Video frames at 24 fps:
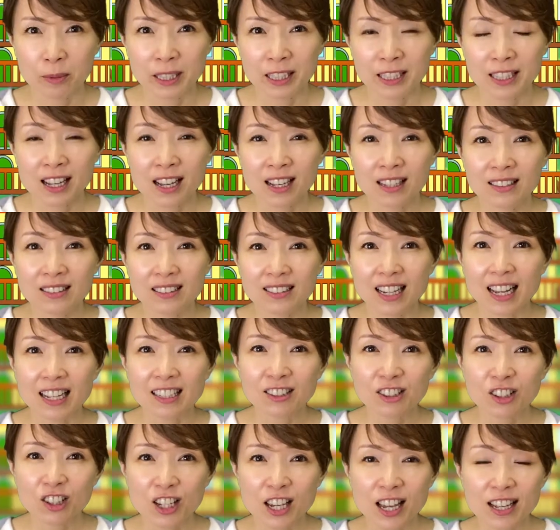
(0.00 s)
みんなちゃ
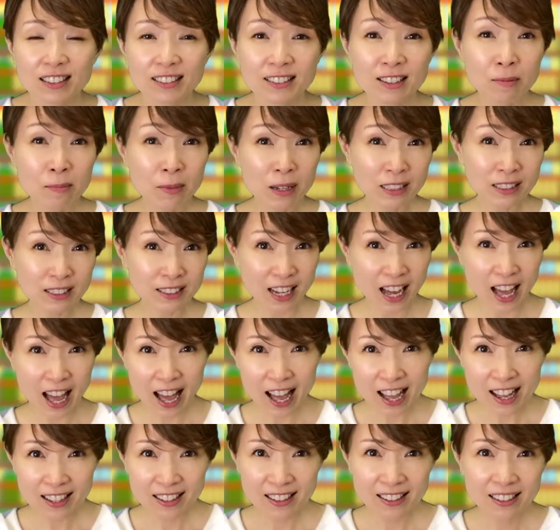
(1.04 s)
んとやってますか